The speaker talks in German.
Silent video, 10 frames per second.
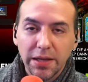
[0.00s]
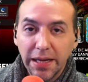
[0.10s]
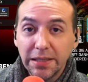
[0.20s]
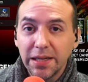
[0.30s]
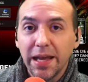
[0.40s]

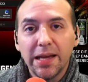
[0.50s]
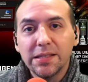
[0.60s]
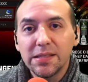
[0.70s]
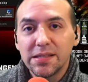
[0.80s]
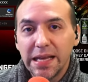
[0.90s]
Denkt dran, die
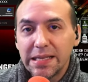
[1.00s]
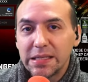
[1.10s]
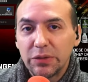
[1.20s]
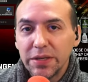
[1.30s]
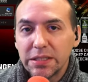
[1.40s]
ersten sechs
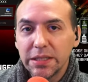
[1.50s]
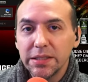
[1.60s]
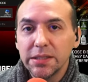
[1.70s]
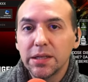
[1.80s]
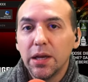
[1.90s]
sind
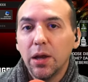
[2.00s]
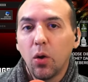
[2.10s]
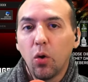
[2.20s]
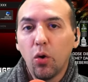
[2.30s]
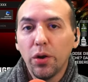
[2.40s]
wichtig
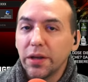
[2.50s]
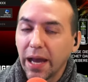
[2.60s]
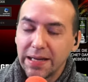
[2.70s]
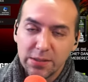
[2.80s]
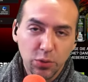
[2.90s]
und der
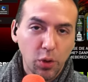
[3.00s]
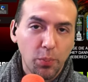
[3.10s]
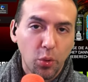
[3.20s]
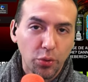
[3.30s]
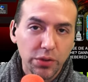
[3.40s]
Rest ist noch
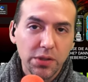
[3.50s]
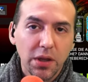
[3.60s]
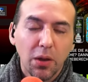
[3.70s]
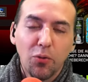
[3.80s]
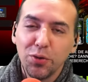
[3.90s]
Bonus
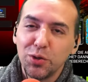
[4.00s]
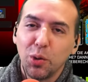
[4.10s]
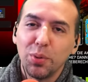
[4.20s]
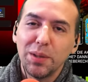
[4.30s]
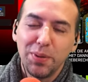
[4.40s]
für die
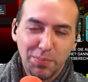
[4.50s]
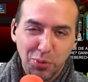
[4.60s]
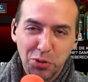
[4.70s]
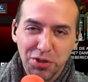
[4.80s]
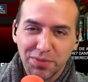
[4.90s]

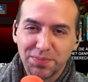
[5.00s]
Doppel-EP-Punkte.